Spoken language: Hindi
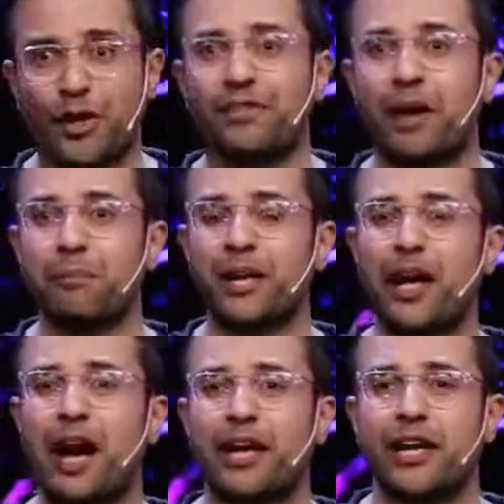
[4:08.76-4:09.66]
फॉर
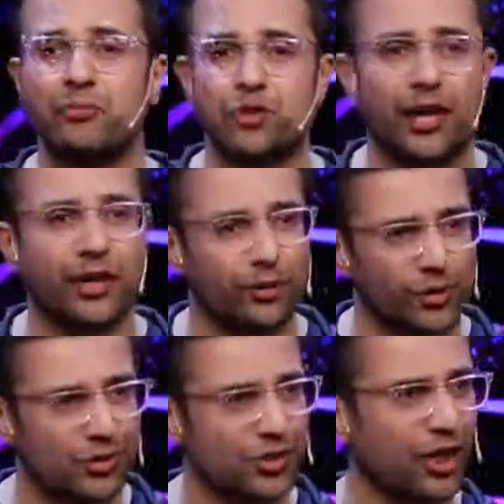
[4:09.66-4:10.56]
एग्जाम्पल आगे आप जा रहे
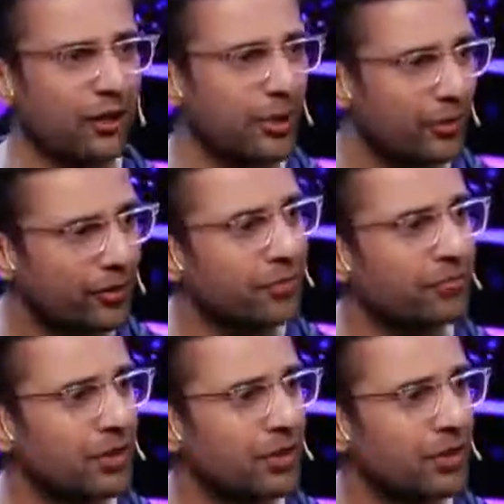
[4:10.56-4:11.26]
हो किसी जंगल में हो